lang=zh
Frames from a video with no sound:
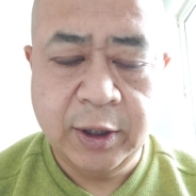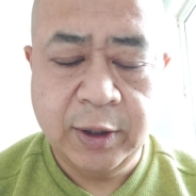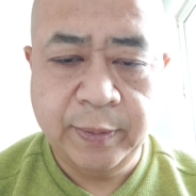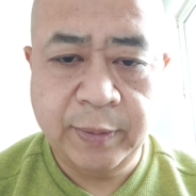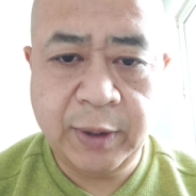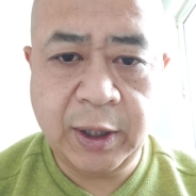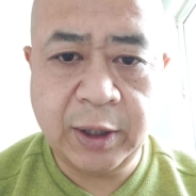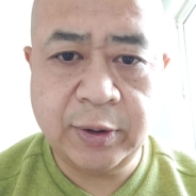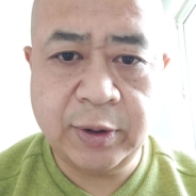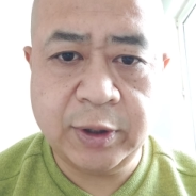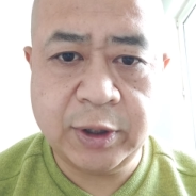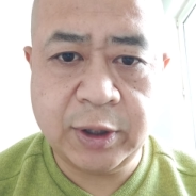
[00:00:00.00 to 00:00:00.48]

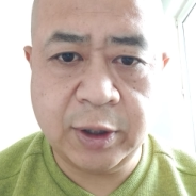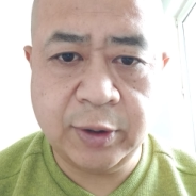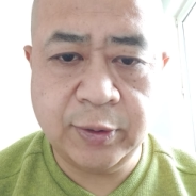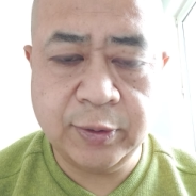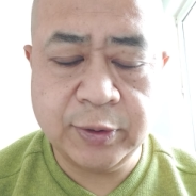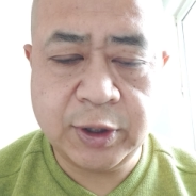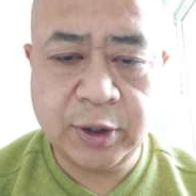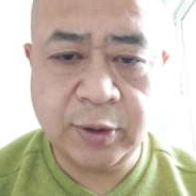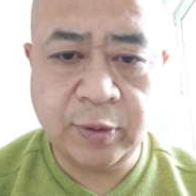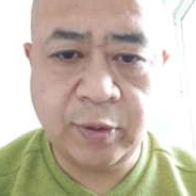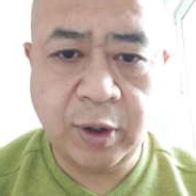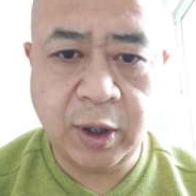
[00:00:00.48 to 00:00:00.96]
面对这
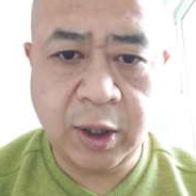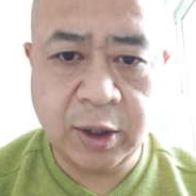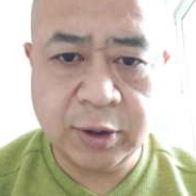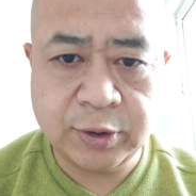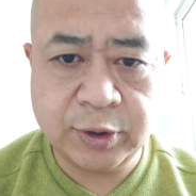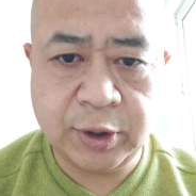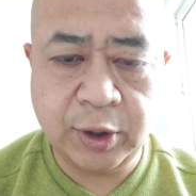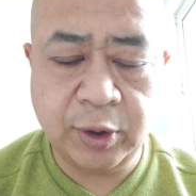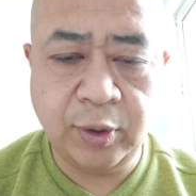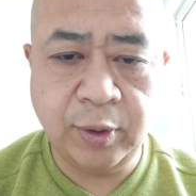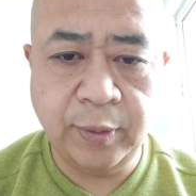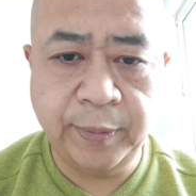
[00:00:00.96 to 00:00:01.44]
种情况，
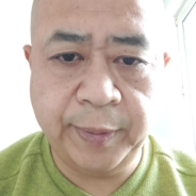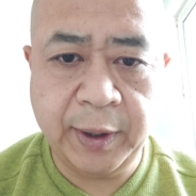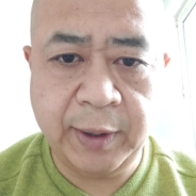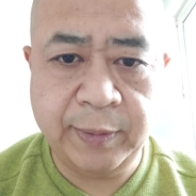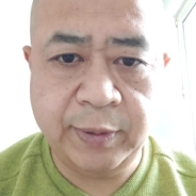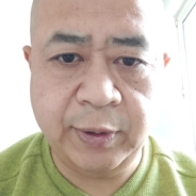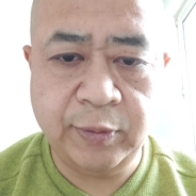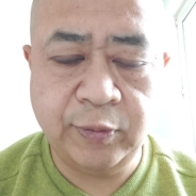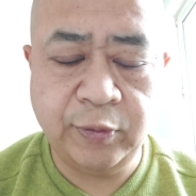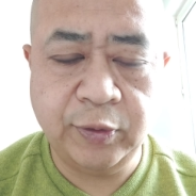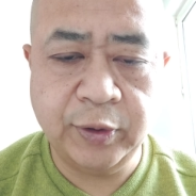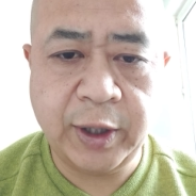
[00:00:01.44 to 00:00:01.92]
最后被
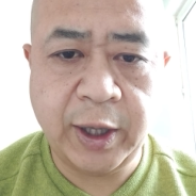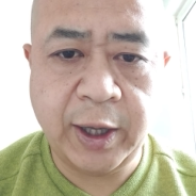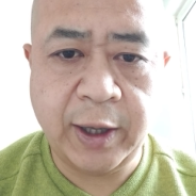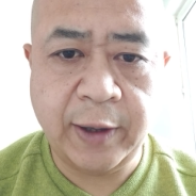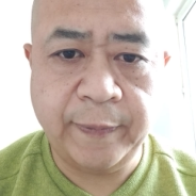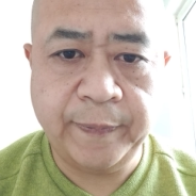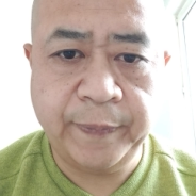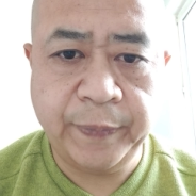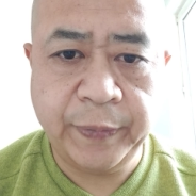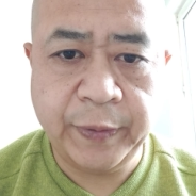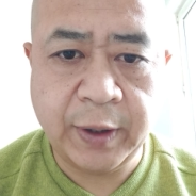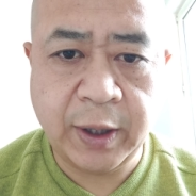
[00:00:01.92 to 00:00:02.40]
逼无奈
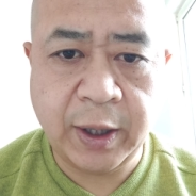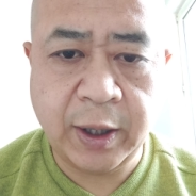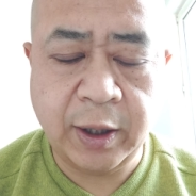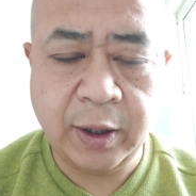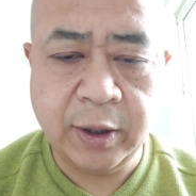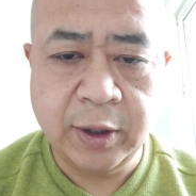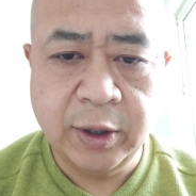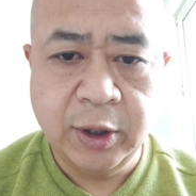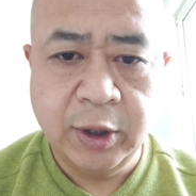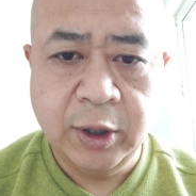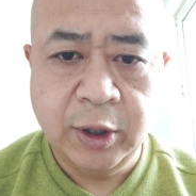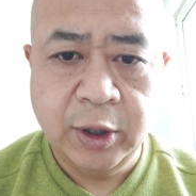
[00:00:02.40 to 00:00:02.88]
啊，